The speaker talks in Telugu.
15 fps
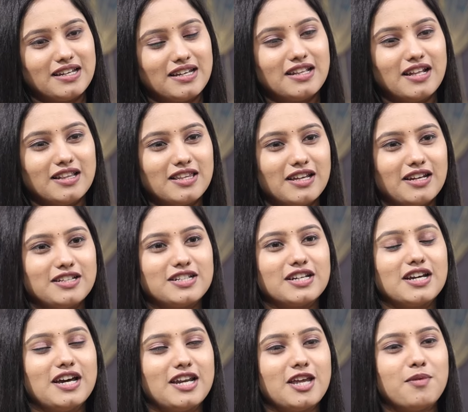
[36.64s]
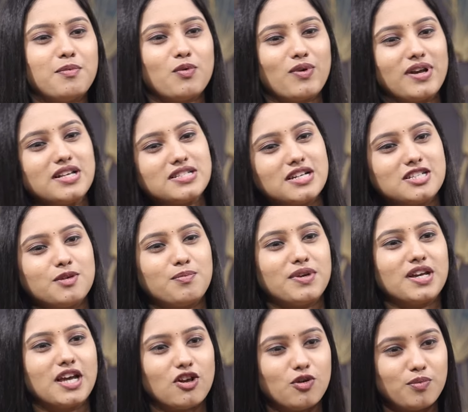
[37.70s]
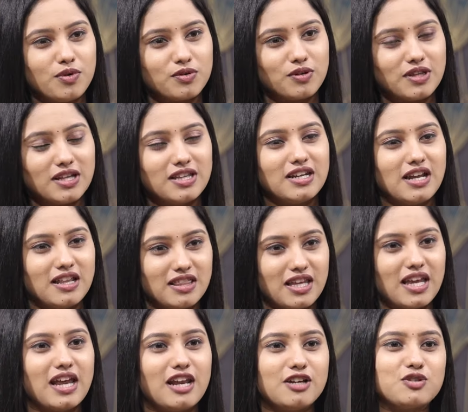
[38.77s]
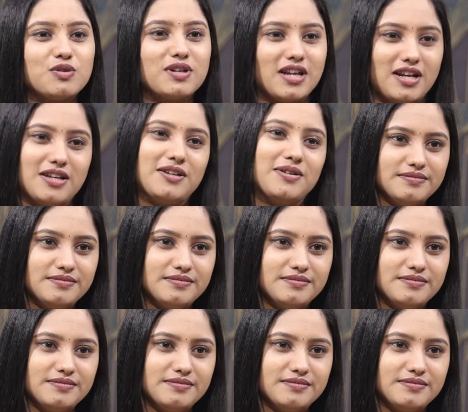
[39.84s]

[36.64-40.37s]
ఇదంతా నిజంగానే ఇప్పుడు వైఎస్ఆర్సీపీ గెలవబోతుందా దీన్ని అంతా ఎలా చూడాలి